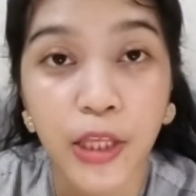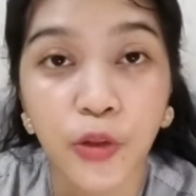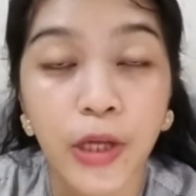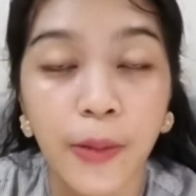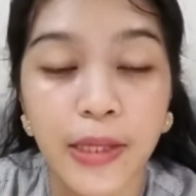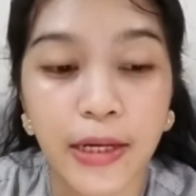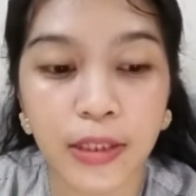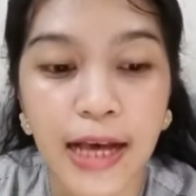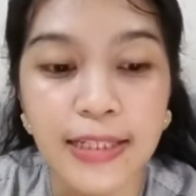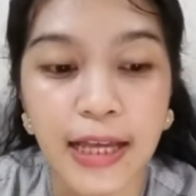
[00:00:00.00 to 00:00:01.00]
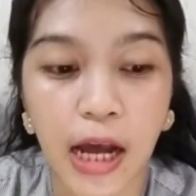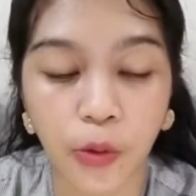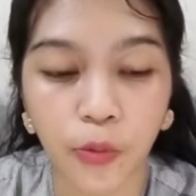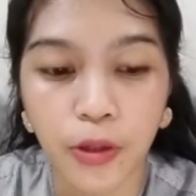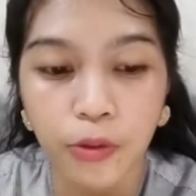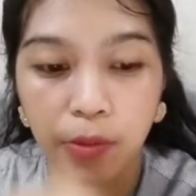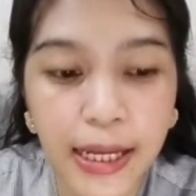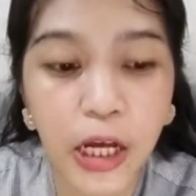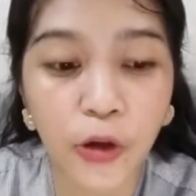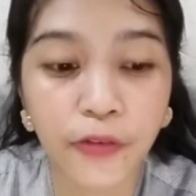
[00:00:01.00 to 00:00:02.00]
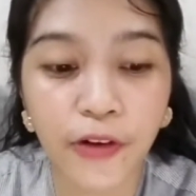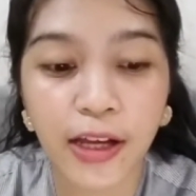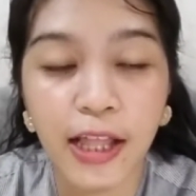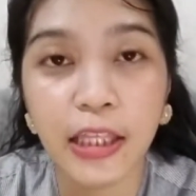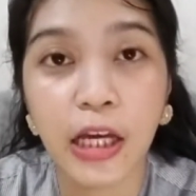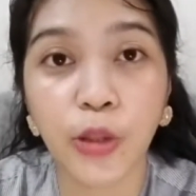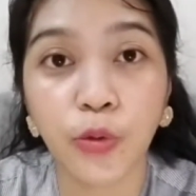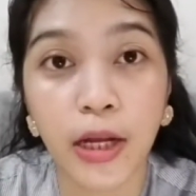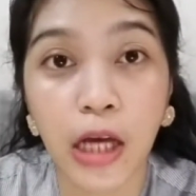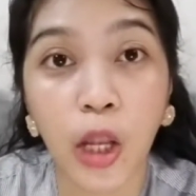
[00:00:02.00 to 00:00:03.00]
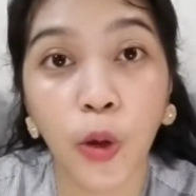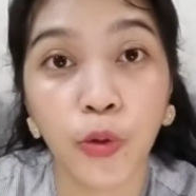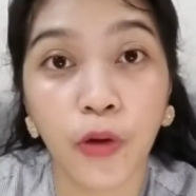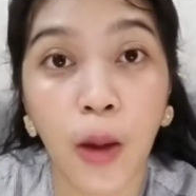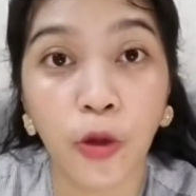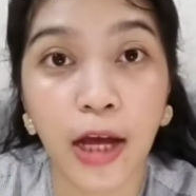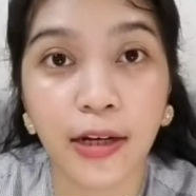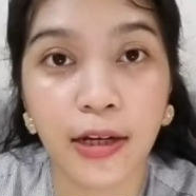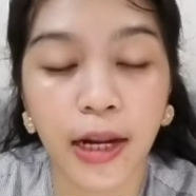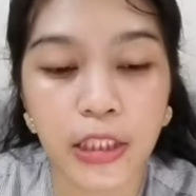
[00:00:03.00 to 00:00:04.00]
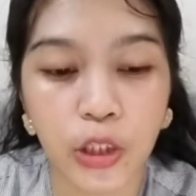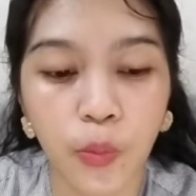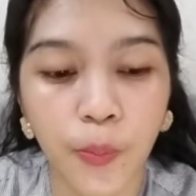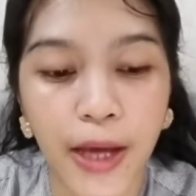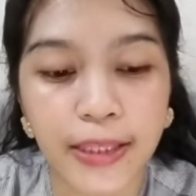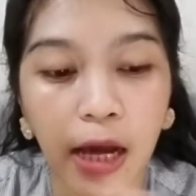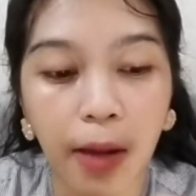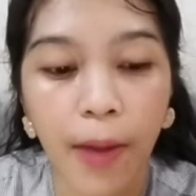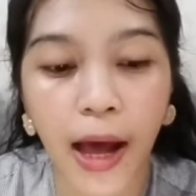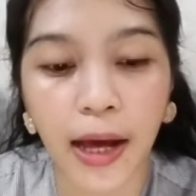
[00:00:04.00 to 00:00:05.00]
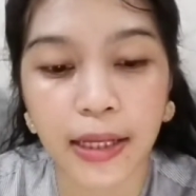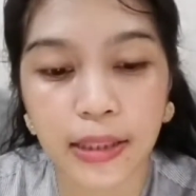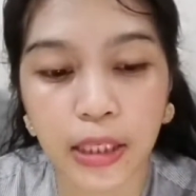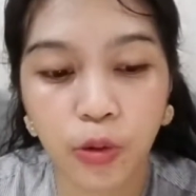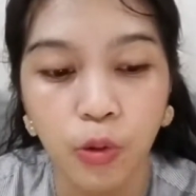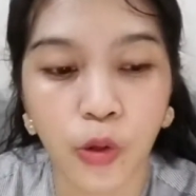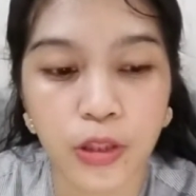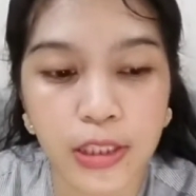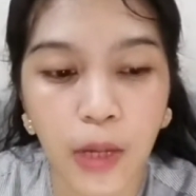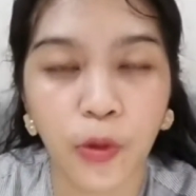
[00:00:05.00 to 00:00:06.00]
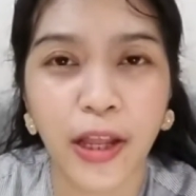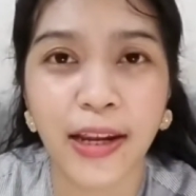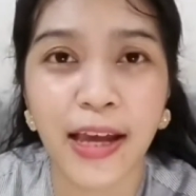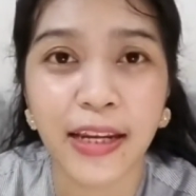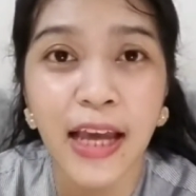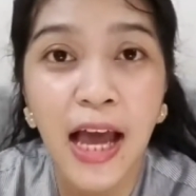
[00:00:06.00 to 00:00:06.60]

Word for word: itu yang menjadi aku aku gitu ya kalau di fragrantika itu kan kalau untuk Kabotang de Grace itu banyak banget gitu notesnya mulai dari